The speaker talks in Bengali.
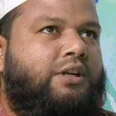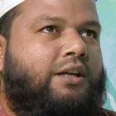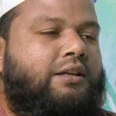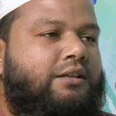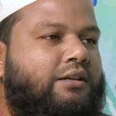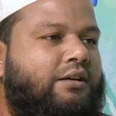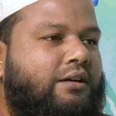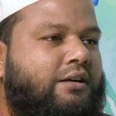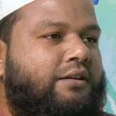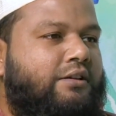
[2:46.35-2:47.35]
সাল
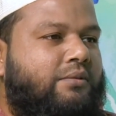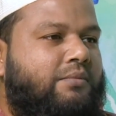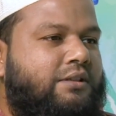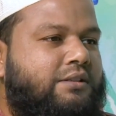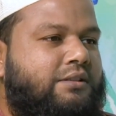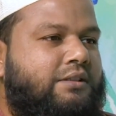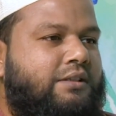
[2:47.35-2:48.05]
ই কমার্স